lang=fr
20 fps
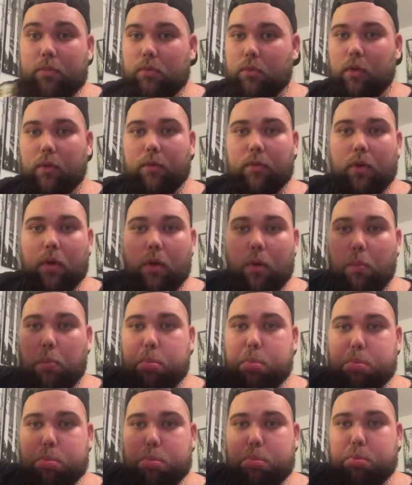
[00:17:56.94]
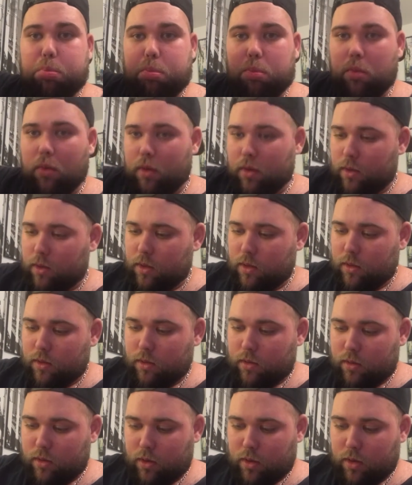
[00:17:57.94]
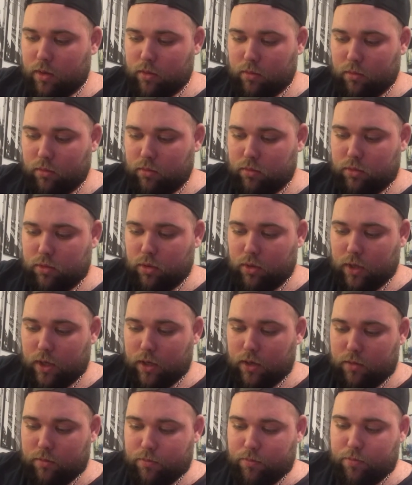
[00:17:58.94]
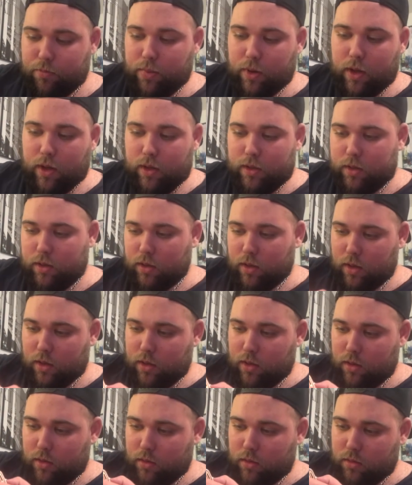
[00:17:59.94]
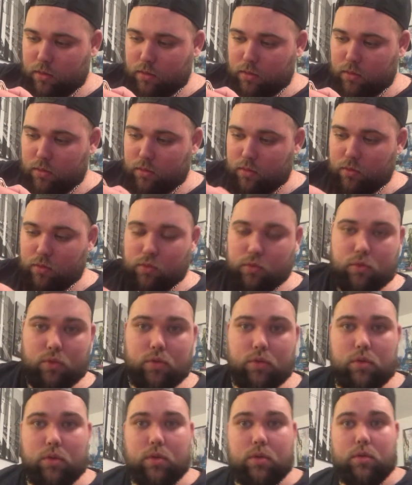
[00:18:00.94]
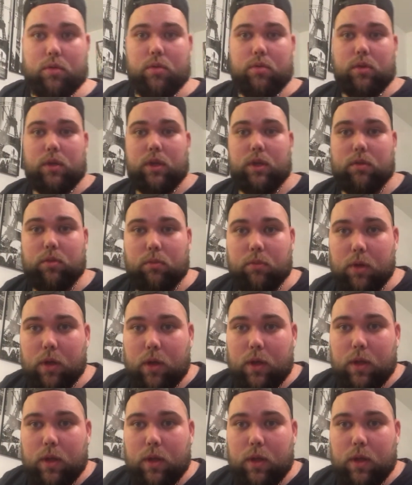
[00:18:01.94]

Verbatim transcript: des fois, et non, que dalle. Pas un, une goutte qui tombe.